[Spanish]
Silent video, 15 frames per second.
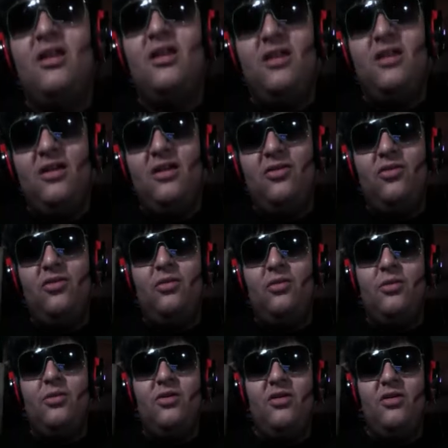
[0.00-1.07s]
Gente, que eso es todo
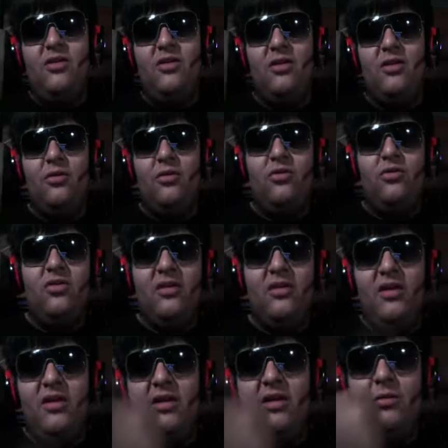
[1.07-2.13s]
por hoy. Si te gustó,
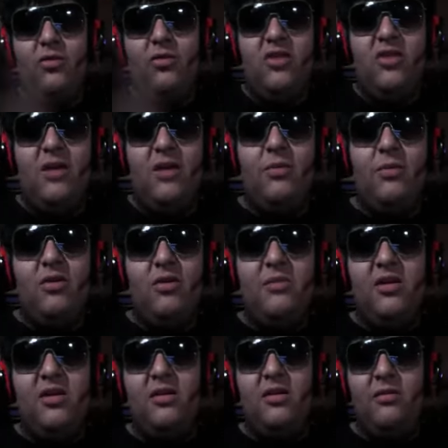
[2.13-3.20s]
saber dale me gusta, puedes
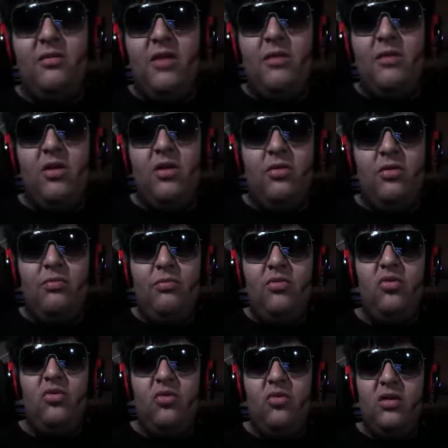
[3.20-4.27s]
compartir el video,
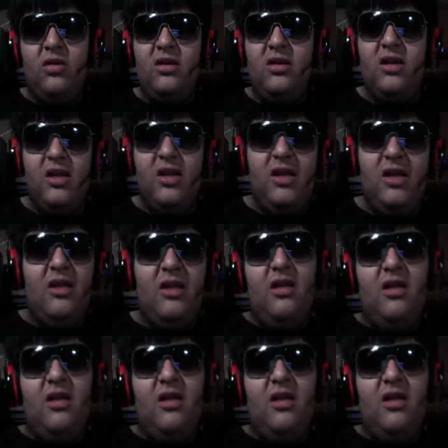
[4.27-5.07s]
suscribirte este canal.